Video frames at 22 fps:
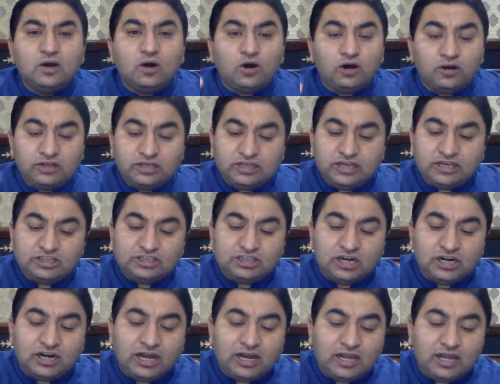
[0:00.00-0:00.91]
और ये
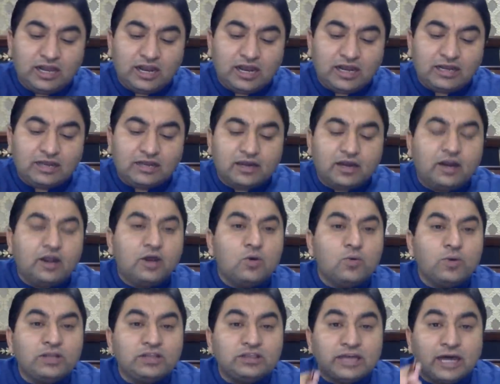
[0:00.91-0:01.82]
झंडा लहरा के खड़े
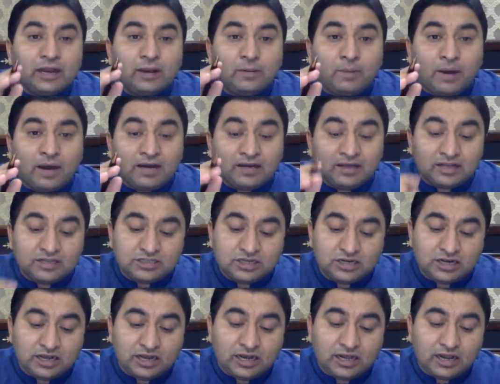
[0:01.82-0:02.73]
हुए हैं तालिबान का
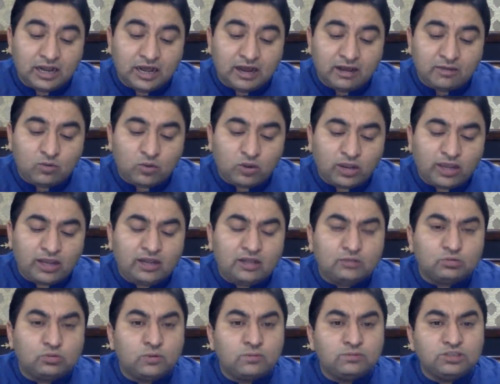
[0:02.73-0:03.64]
झंडा लहरा रहा है वो कह रहे
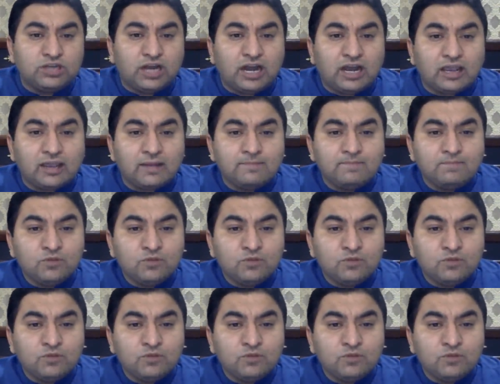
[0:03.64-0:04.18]
हैं तुम जाके